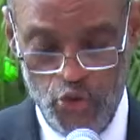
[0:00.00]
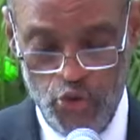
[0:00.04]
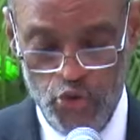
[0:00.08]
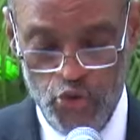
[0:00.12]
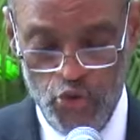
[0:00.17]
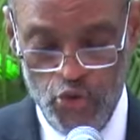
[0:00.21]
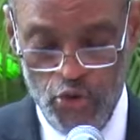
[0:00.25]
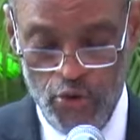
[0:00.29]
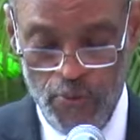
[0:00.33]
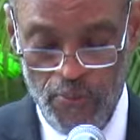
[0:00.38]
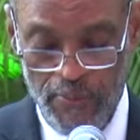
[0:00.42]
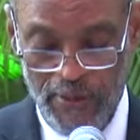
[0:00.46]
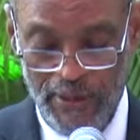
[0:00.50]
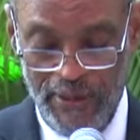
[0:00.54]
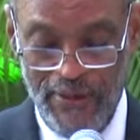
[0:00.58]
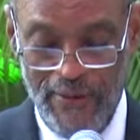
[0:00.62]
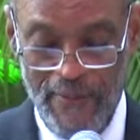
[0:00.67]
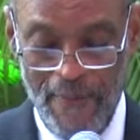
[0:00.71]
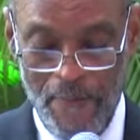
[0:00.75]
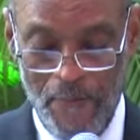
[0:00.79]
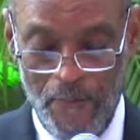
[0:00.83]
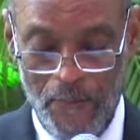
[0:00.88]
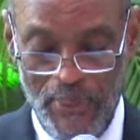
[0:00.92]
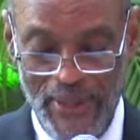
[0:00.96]
nombre
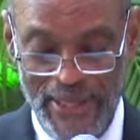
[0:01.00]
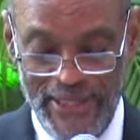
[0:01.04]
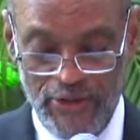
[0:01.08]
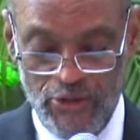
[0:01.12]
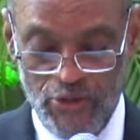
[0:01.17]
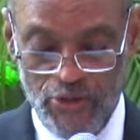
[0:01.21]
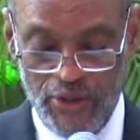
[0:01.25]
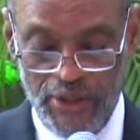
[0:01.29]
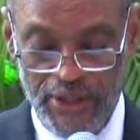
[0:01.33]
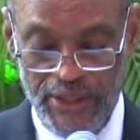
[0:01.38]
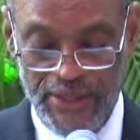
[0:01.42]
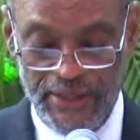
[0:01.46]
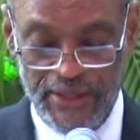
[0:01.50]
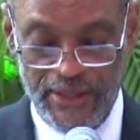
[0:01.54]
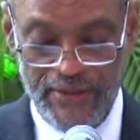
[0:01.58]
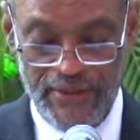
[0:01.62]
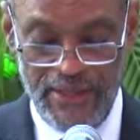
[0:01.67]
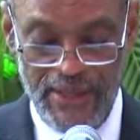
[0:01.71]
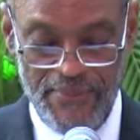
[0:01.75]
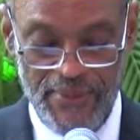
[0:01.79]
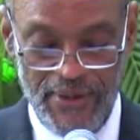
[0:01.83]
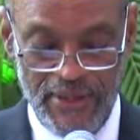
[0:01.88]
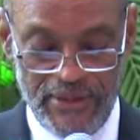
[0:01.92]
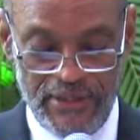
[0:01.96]
pléthorique
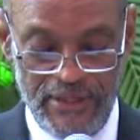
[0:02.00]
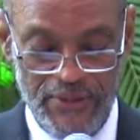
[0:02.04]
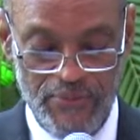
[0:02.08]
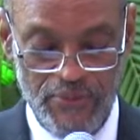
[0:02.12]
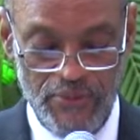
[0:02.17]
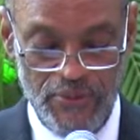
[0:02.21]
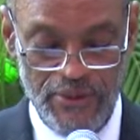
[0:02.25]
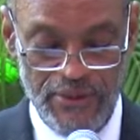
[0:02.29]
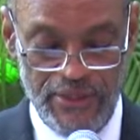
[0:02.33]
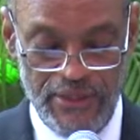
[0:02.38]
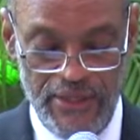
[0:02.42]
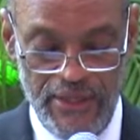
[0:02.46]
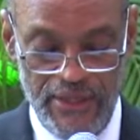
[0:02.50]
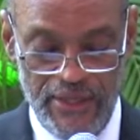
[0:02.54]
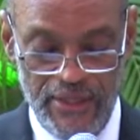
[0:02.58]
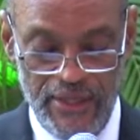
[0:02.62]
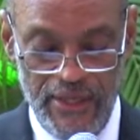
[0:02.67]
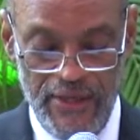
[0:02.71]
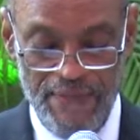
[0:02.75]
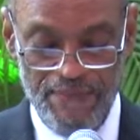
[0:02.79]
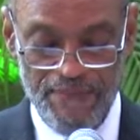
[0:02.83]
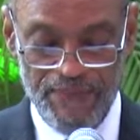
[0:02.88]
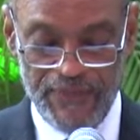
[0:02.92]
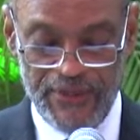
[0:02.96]
des partis politiques
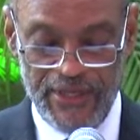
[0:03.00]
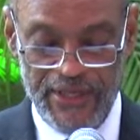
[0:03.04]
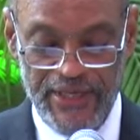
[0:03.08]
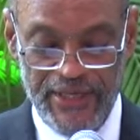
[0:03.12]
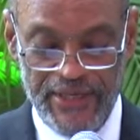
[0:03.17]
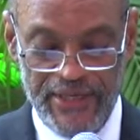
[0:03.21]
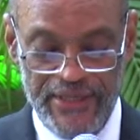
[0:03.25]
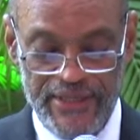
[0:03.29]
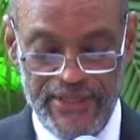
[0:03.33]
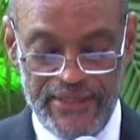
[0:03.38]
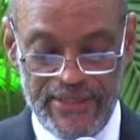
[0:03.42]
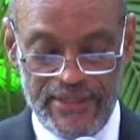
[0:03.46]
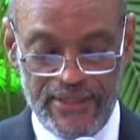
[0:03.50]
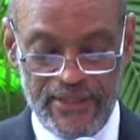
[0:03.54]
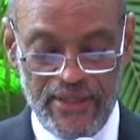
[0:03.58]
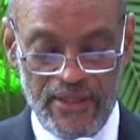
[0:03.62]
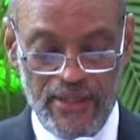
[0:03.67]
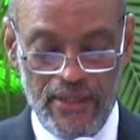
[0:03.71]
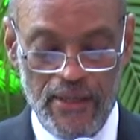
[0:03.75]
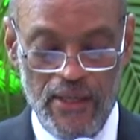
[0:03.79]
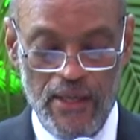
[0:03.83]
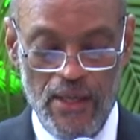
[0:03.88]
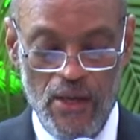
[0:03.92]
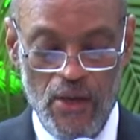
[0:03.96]
qui risquent
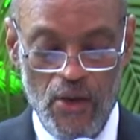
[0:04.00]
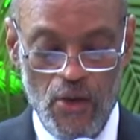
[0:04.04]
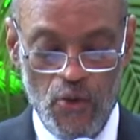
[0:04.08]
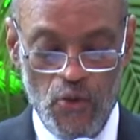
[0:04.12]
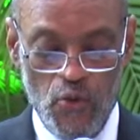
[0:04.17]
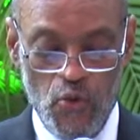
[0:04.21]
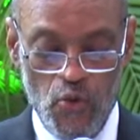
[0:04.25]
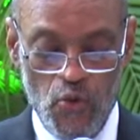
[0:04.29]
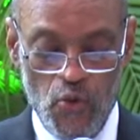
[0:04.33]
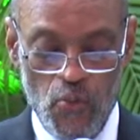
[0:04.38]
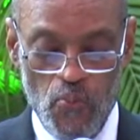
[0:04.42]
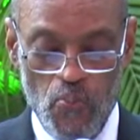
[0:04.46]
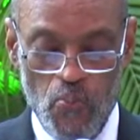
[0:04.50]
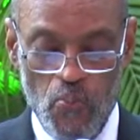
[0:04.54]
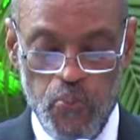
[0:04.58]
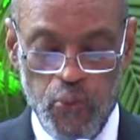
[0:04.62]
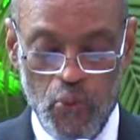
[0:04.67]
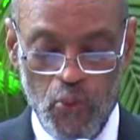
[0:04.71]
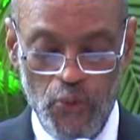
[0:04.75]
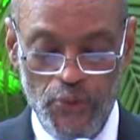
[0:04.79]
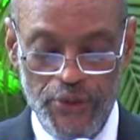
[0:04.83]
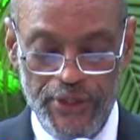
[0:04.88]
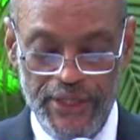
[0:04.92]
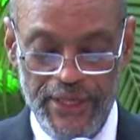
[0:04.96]
de
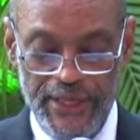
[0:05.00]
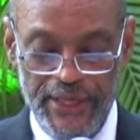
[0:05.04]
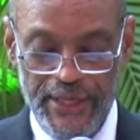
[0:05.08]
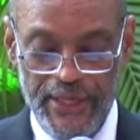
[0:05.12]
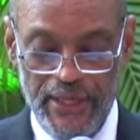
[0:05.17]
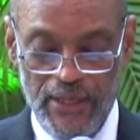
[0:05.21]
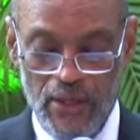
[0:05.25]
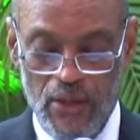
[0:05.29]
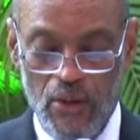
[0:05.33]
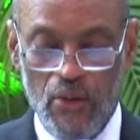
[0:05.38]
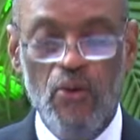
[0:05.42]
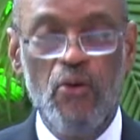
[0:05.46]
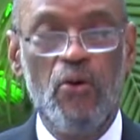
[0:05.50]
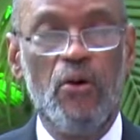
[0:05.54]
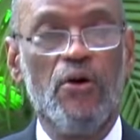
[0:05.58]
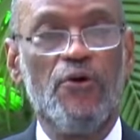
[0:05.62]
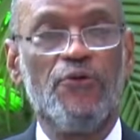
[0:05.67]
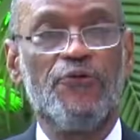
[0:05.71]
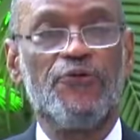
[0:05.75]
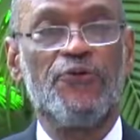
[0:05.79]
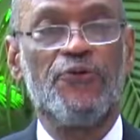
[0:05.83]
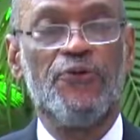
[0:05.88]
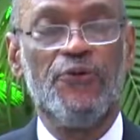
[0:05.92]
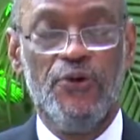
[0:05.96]
brouiller
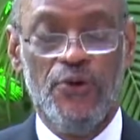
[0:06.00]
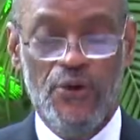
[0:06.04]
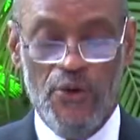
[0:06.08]
l'offre